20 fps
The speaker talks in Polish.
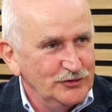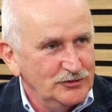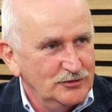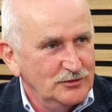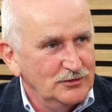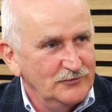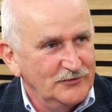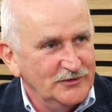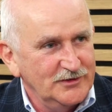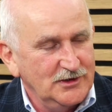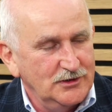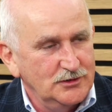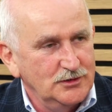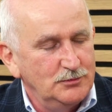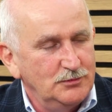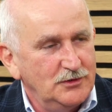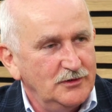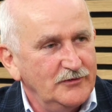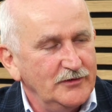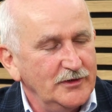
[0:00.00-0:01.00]
środowiska
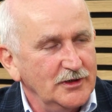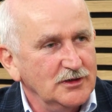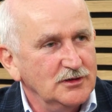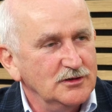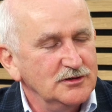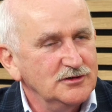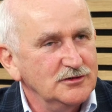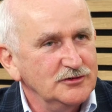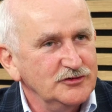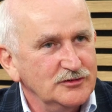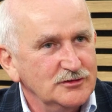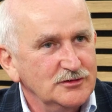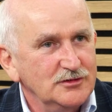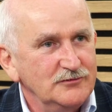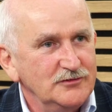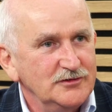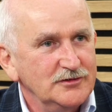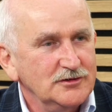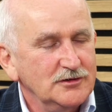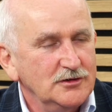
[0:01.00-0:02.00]
domowego. To
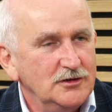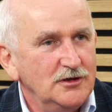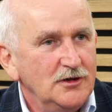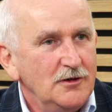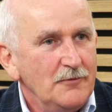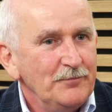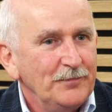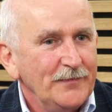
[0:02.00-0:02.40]
środowisko